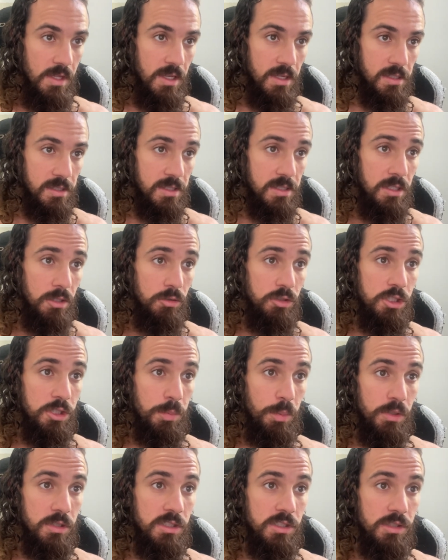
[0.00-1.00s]
Se o
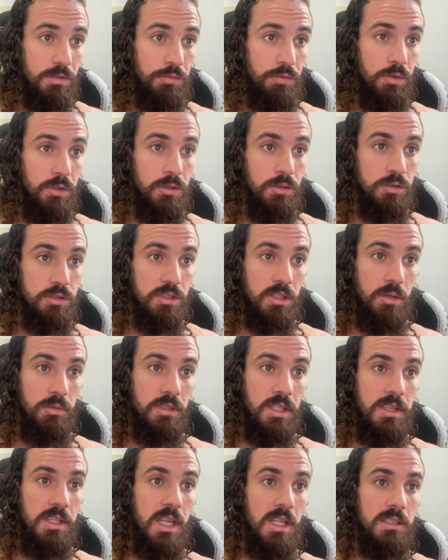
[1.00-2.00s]
dispositivo Windows não
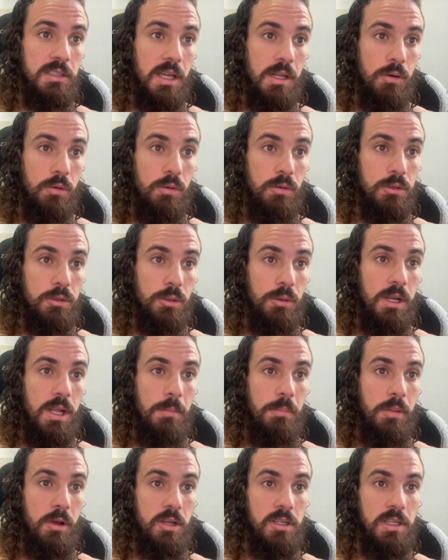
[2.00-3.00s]
detectar o controle
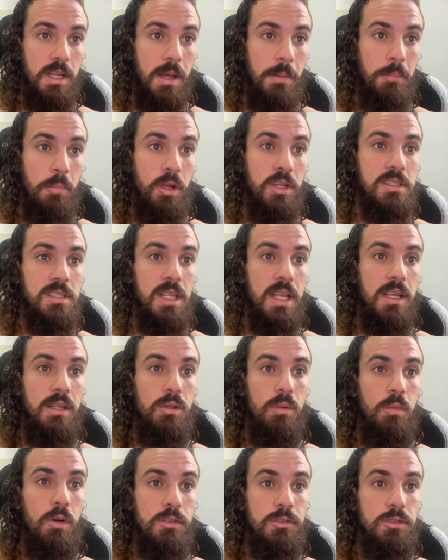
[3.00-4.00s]
após sair do
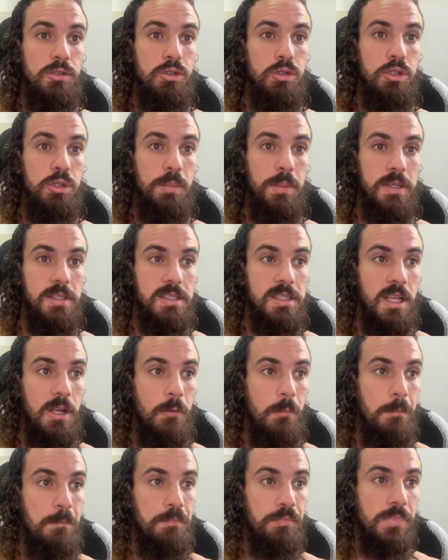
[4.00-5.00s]
modo de
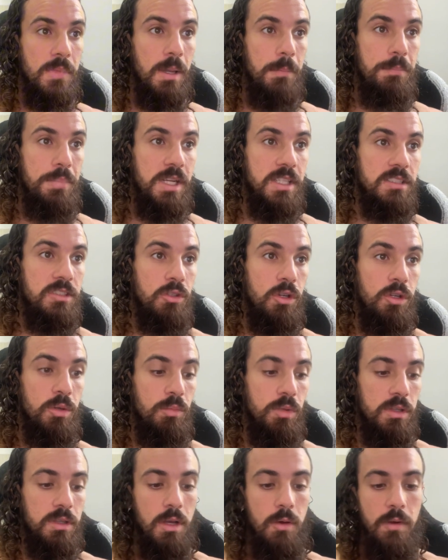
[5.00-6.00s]
suspensão, pressione o
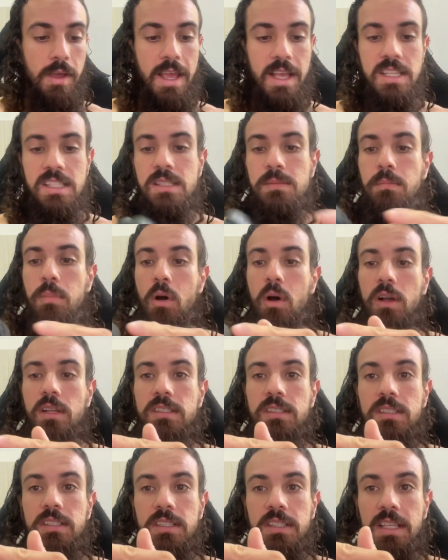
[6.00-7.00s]
botão
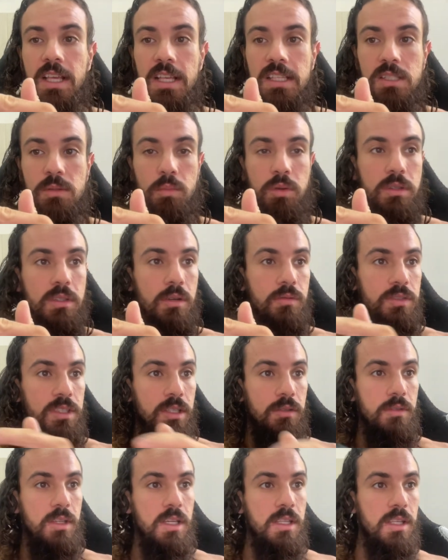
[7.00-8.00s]
Xbox, que é esse
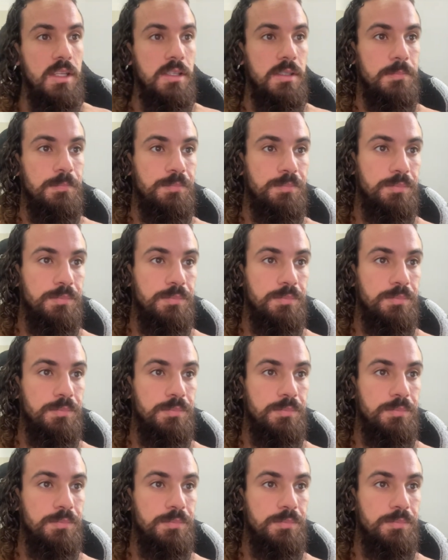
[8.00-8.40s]
botãozinho daqui,